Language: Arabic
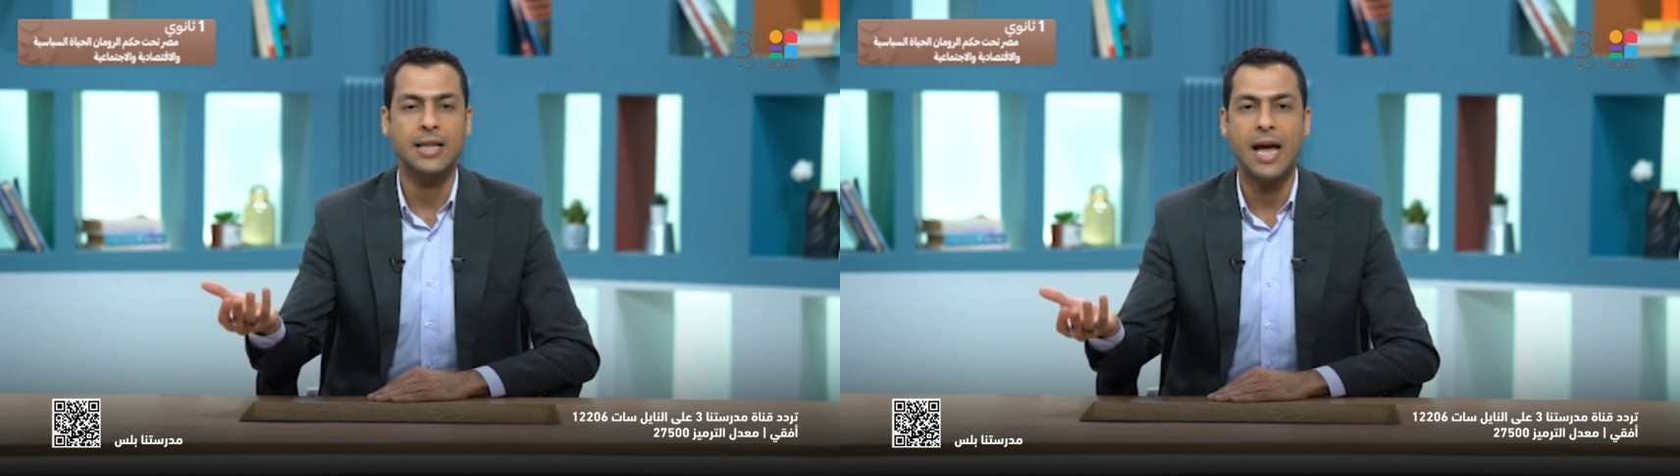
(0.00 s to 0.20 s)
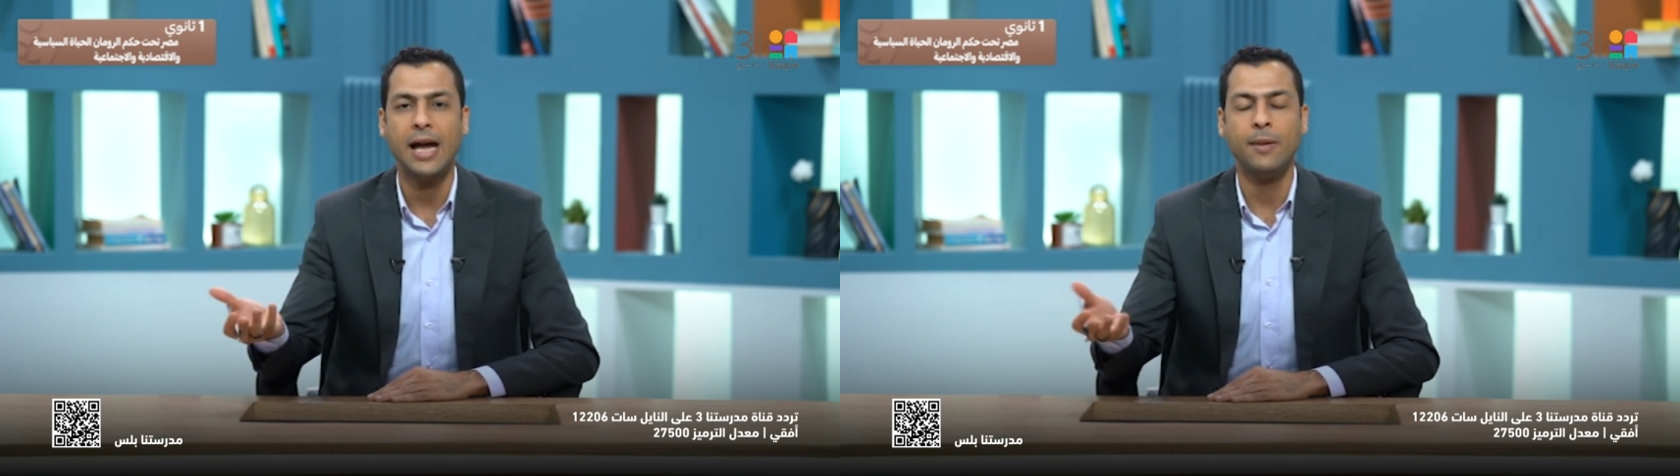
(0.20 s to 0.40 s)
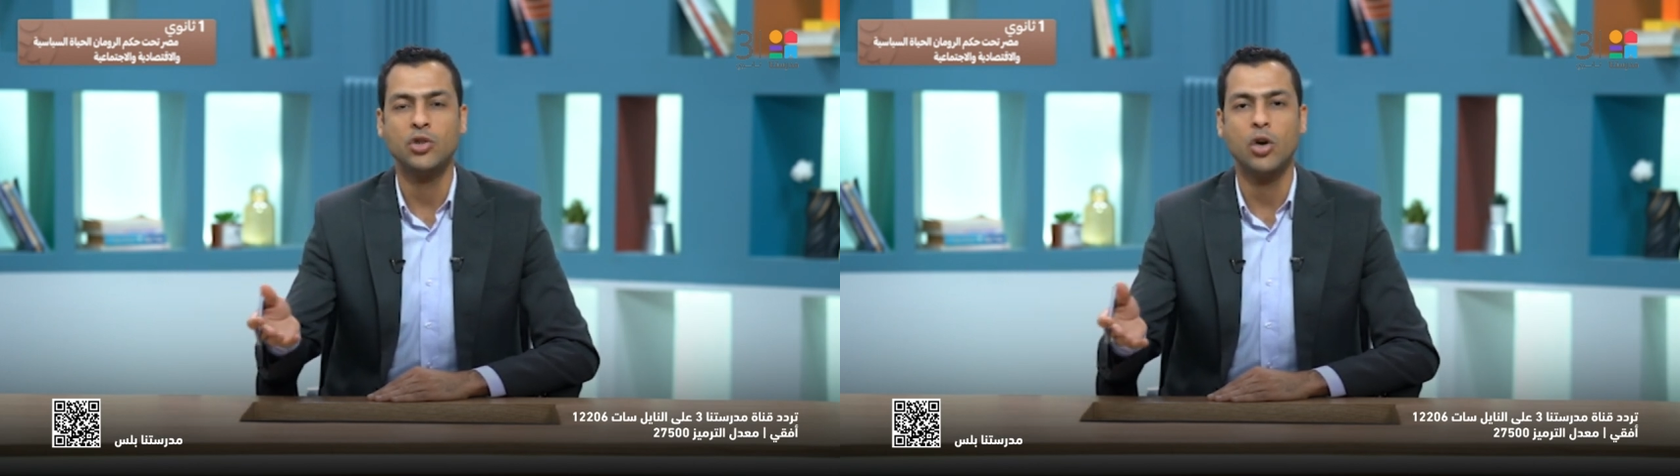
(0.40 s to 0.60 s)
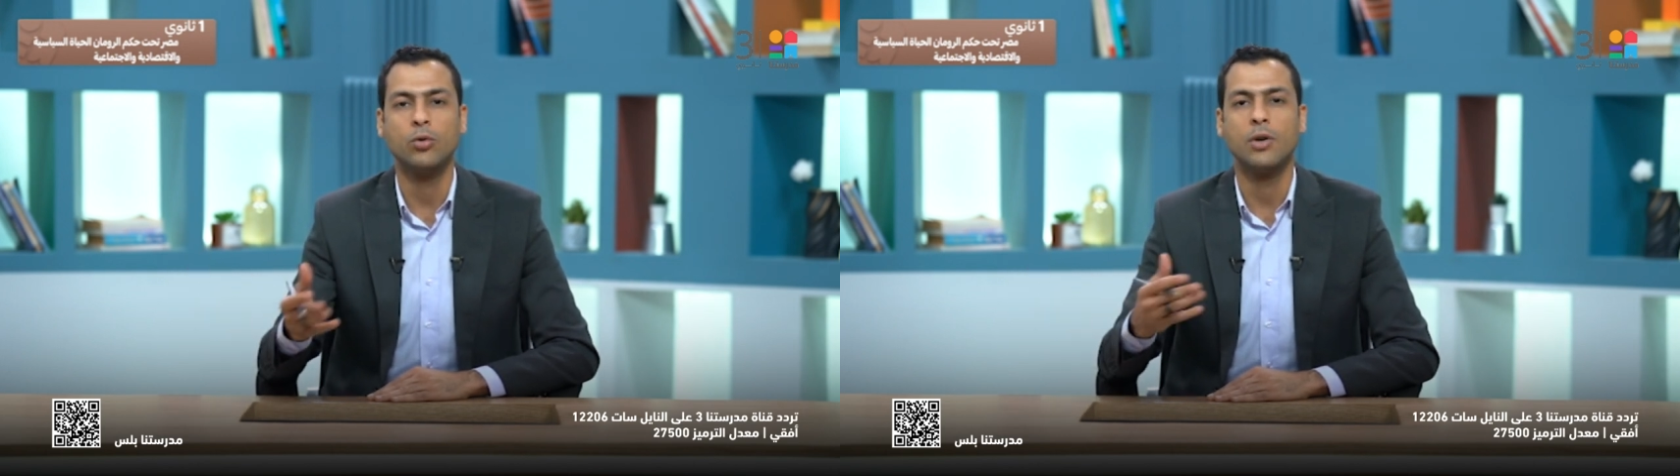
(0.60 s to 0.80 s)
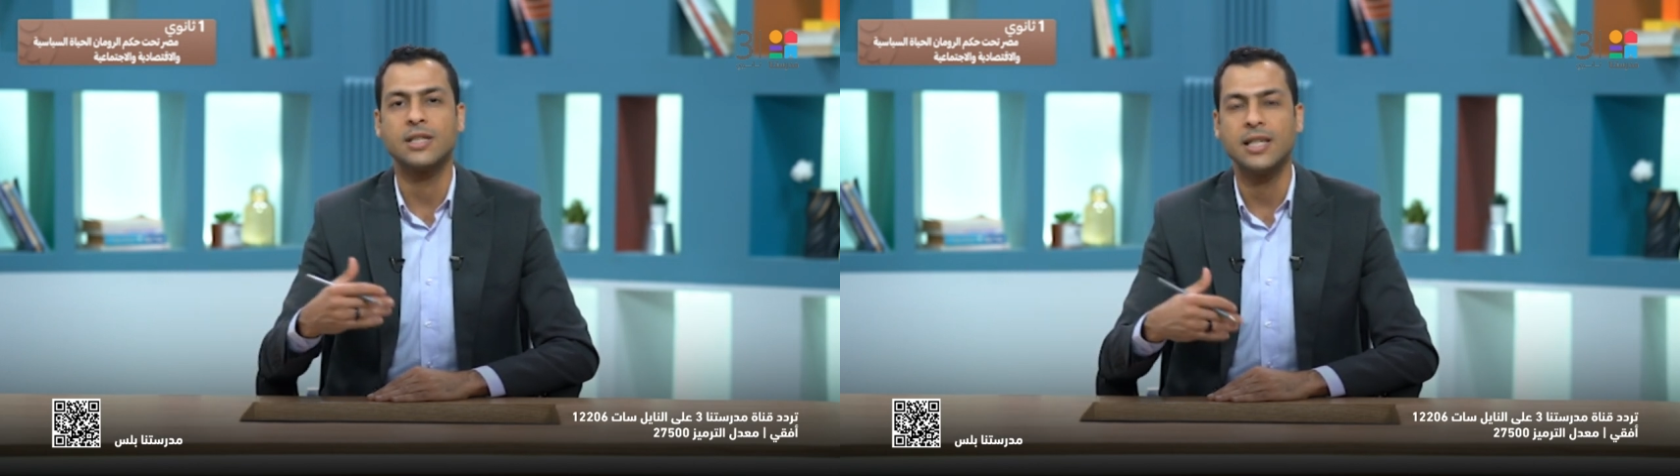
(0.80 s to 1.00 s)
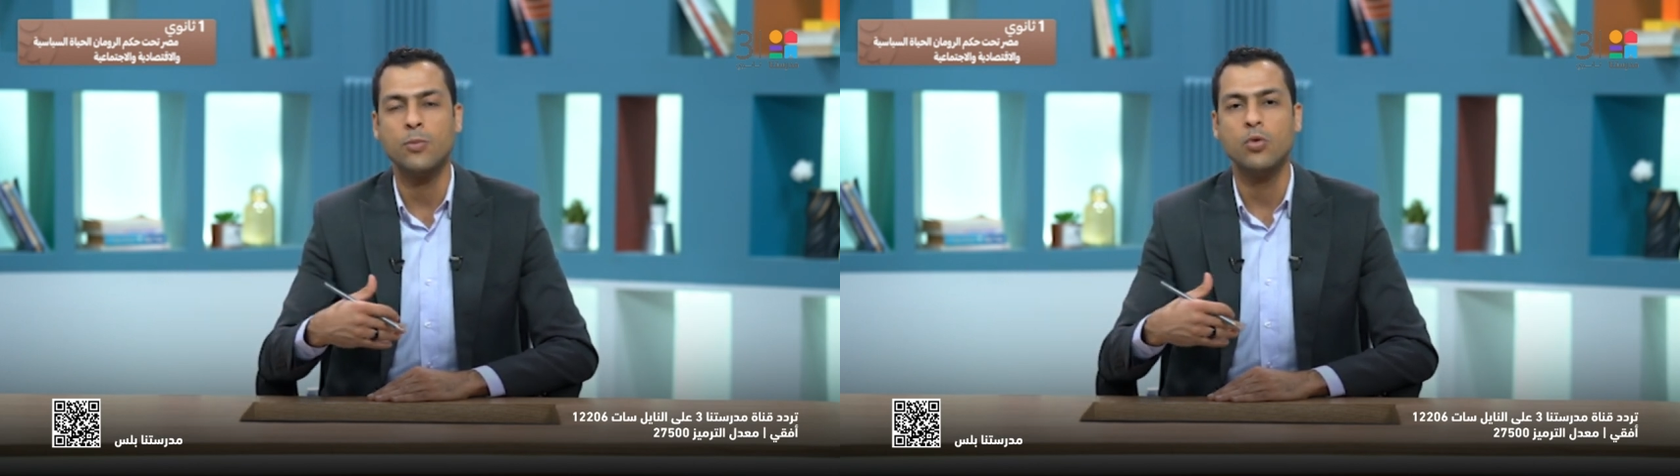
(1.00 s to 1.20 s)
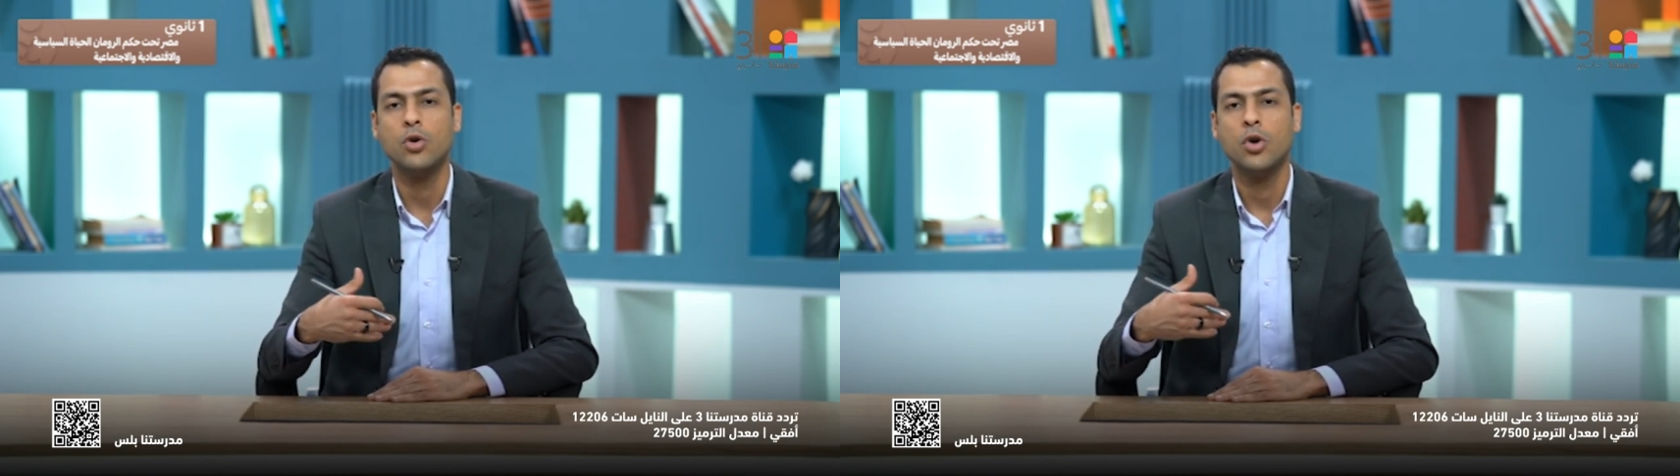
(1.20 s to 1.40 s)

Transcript: لا يعني مش هيقعدوا يرسموا